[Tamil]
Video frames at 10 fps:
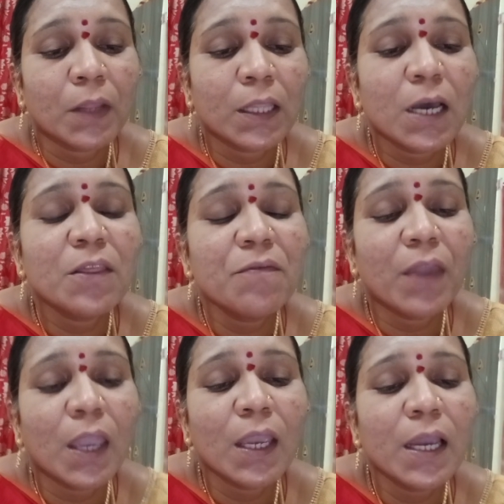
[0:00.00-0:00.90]
அதாவது
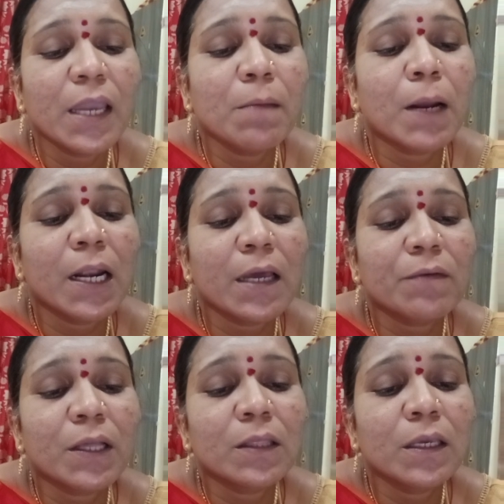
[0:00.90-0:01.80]
வேங்கை மலர்
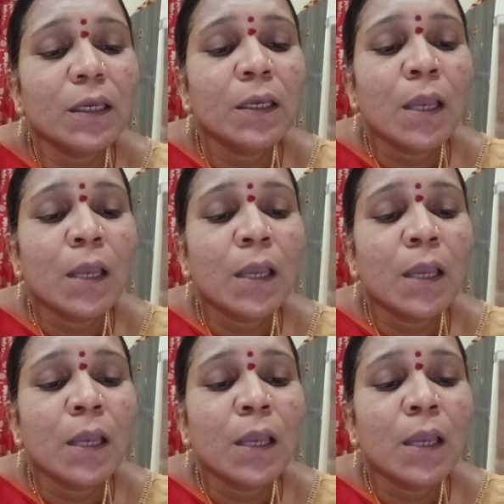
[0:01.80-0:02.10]
வந்து